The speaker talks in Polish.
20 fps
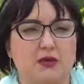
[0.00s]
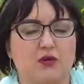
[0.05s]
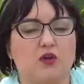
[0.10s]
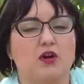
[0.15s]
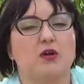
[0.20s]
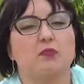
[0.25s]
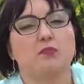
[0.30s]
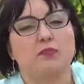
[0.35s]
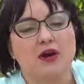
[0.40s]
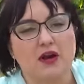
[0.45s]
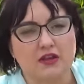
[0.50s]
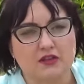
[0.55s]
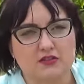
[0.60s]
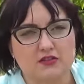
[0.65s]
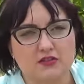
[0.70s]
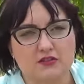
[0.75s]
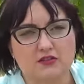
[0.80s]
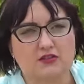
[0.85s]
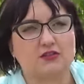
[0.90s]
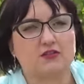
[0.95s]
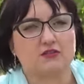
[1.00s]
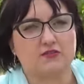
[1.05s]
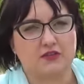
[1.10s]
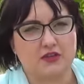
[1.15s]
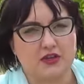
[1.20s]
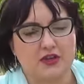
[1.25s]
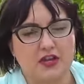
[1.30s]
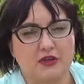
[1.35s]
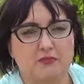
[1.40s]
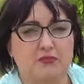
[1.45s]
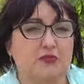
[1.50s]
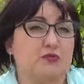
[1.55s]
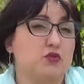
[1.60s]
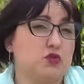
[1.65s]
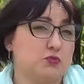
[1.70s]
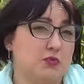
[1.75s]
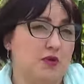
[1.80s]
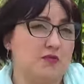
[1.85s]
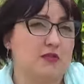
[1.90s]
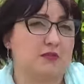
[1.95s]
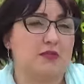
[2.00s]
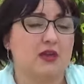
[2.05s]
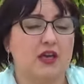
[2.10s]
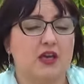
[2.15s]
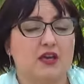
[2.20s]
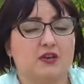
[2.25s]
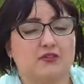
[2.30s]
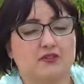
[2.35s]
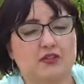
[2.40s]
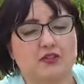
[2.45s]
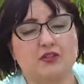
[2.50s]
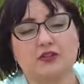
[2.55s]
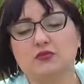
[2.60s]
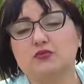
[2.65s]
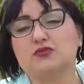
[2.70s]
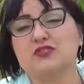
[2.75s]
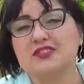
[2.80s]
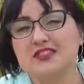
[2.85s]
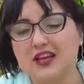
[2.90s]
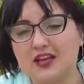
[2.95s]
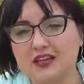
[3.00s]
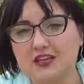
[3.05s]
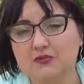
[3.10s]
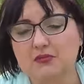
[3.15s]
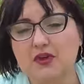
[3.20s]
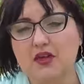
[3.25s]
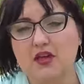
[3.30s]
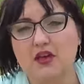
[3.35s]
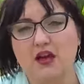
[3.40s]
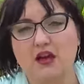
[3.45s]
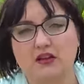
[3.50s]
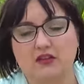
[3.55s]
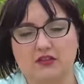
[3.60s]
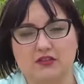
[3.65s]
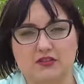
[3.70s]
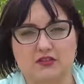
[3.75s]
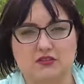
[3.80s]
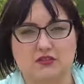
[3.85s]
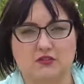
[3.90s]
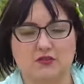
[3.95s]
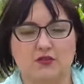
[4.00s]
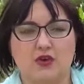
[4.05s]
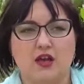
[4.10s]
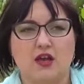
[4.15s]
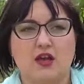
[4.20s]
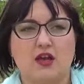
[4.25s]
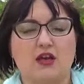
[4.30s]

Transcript: miał bardzo wiele. Był już bowiem wtedy uznanym artystą.